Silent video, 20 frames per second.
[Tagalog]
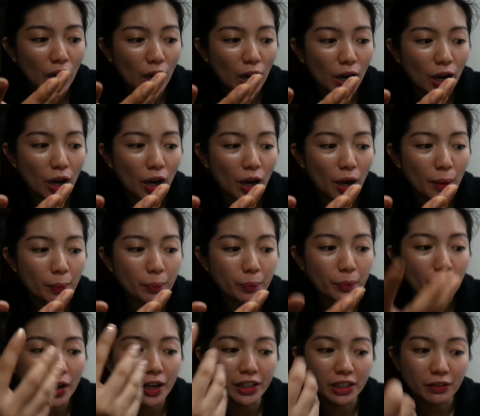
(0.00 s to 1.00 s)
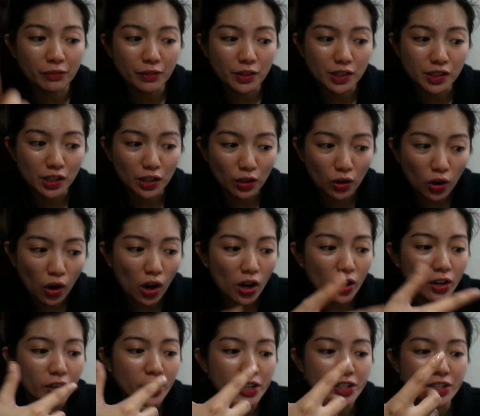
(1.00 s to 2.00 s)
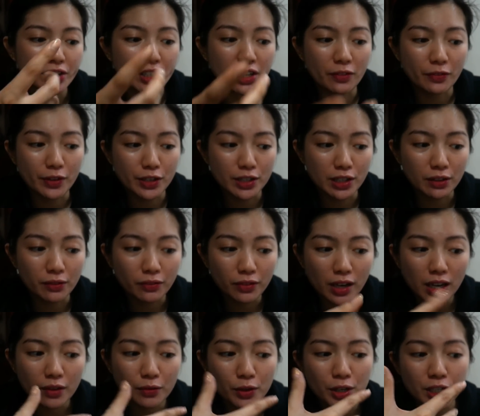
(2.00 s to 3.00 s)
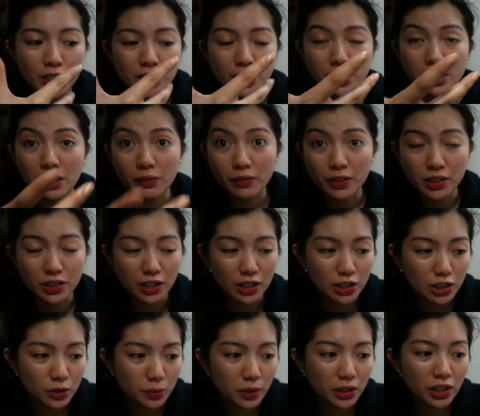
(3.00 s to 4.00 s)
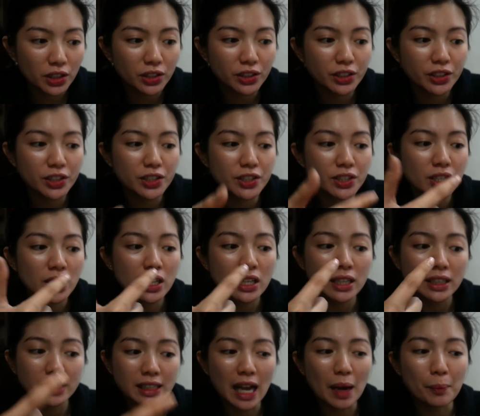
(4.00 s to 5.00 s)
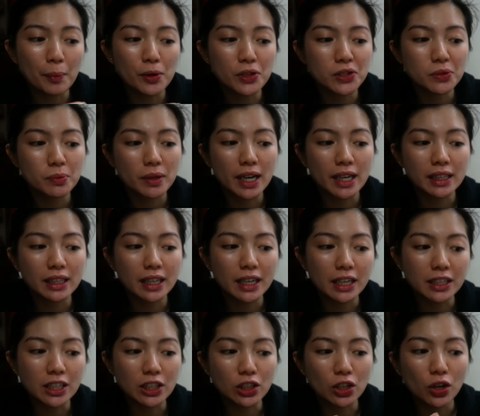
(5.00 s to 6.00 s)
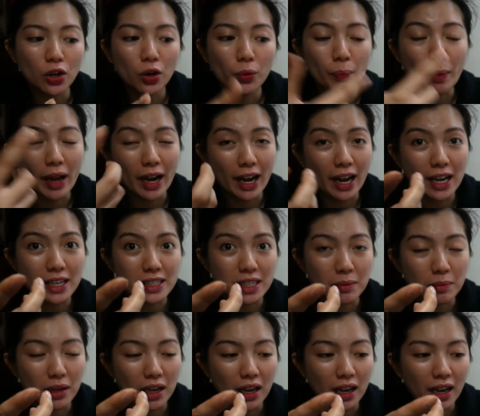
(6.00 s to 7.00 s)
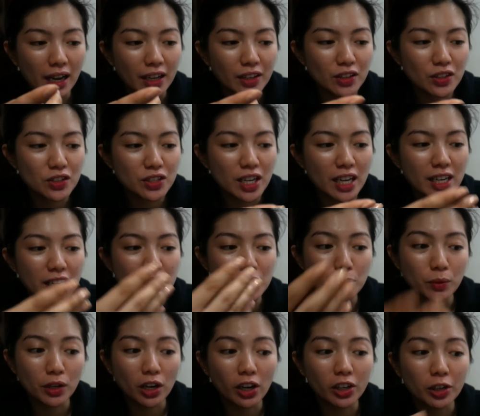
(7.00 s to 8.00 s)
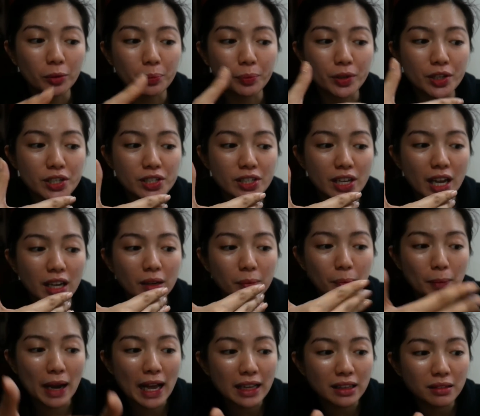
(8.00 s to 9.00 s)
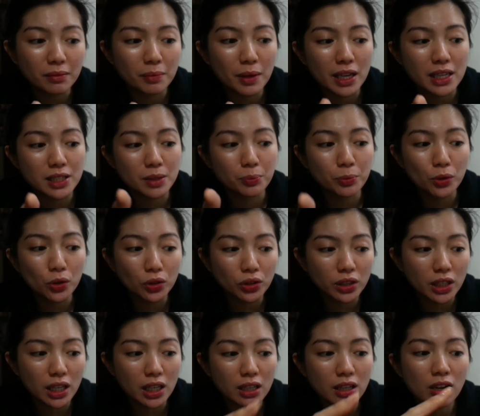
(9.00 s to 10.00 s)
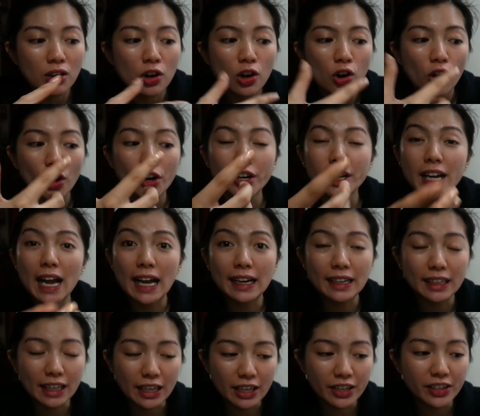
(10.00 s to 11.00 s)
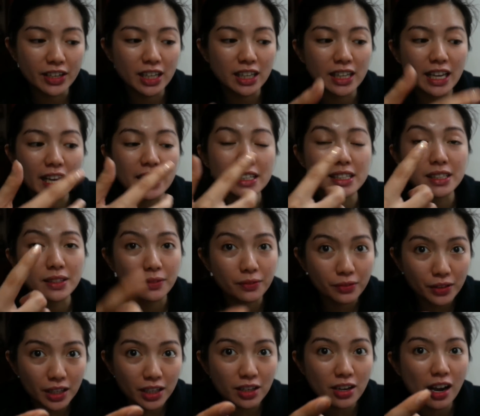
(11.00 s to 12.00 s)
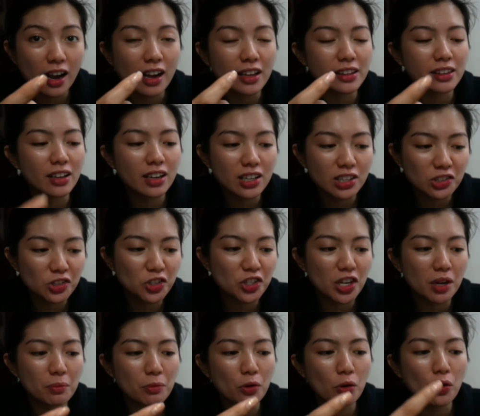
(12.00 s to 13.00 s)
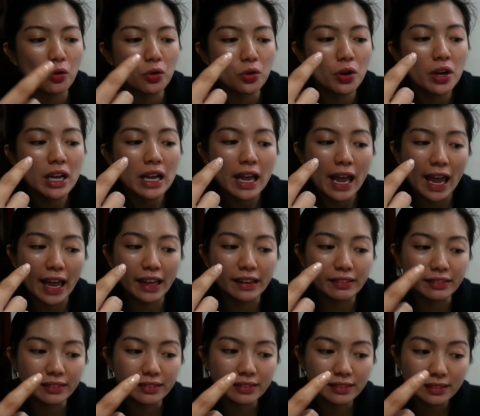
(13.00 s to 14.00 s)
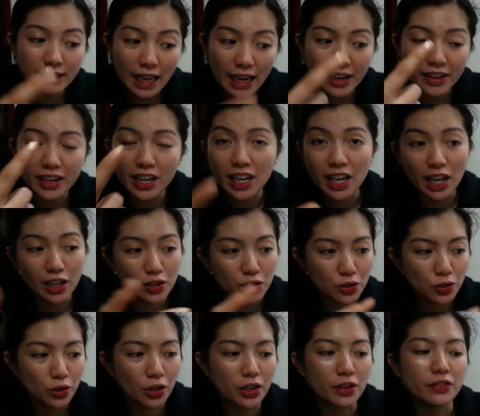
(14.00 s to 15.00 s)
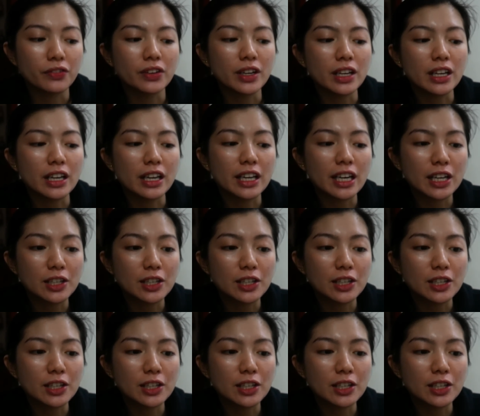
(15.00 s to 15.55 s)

um, artificial colors, artificial flavors, artificial sweeteners. Tapos, maganda rin ito para nga sa mga ano dyan is 100% plant-based protein, organic ingredients, vegan, non-GMO, and dairy and soy-free.